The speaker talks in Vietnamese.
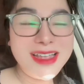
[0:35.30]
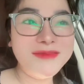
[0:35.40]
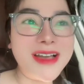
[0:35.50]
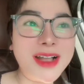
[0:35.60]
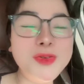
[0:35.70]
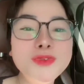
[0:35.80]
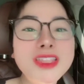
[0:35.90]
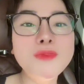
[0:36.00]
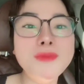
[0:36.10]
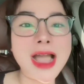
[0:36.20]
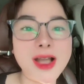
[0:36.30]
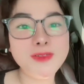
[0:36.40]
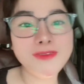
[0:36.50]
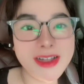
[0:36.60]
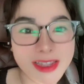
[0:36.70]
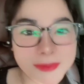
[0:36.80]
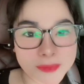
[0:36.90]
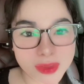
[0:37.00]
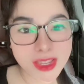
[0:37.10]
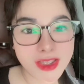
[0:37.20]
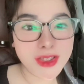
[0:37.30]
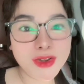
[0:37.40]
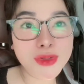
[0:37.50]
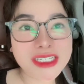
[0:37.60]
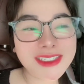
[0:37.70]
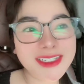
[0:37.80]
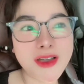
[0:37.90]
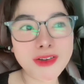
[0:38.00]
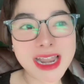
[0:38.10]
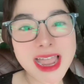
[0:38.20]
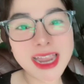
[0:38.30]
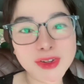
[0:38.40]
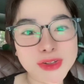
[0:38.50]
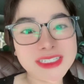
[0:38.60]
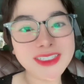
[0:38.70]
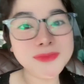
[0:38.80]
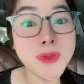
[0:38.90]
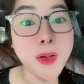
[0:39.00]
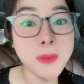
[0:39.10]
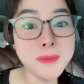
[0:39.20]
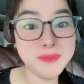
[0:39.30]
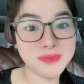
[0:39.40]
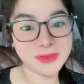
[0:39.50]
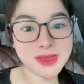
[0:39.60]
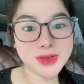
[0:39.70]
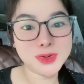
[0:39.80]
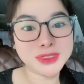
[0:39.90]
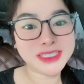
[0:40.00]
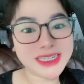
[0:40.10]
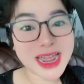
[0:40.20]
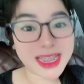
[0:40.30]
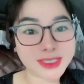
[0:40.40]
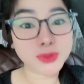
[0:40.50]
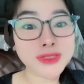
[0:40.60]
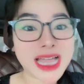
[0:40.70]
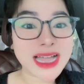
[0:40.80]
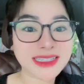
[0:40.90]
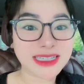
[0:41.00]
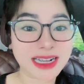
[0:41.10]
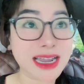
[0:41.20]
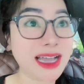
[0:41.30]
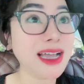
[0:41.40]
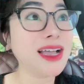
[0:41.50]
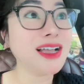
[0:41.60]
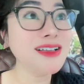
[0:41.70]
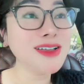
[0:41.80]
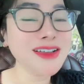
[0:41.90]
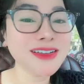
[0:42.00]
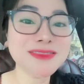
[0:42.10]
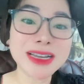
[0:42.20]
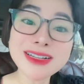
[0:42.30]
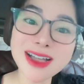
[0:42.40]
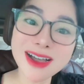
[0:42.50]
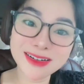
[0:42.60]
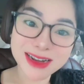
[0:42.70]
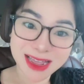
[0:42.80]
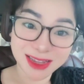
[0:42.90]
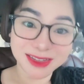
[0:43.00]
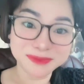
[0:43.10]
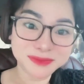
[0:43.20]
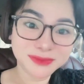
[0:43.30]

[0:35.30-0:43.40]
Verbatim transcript: và cũng thông báo với luật sư online, luật sư mõm của chị Đại chúng ta rằng là ván cờ này